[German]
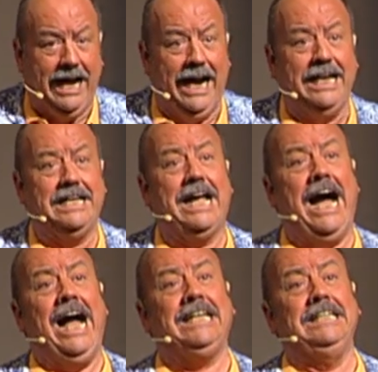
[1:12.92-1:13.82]
Ein
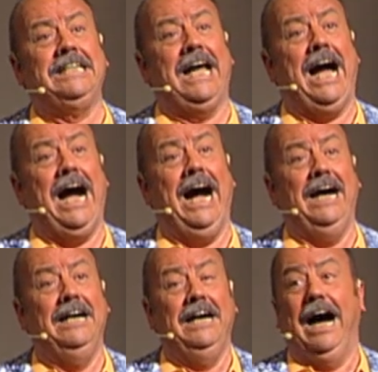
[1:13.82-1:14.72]

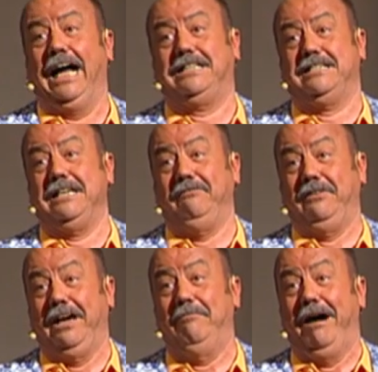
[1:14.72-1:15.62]
Gartenjahr hat sich
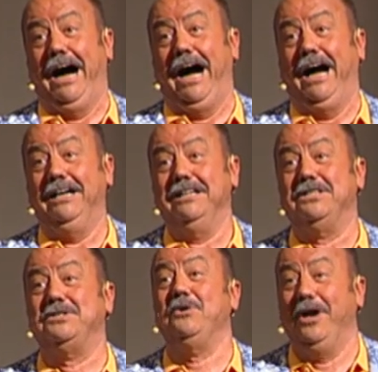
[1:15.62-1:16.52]
wieder mal
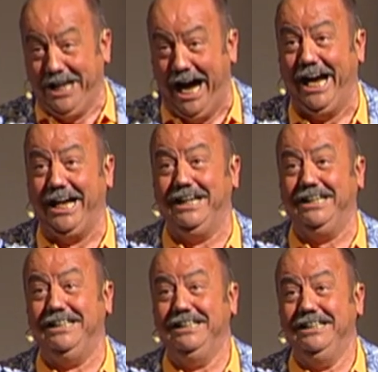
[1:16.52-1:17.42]
zur
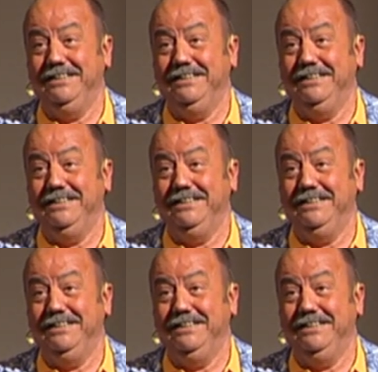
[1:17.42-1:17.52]
Neige.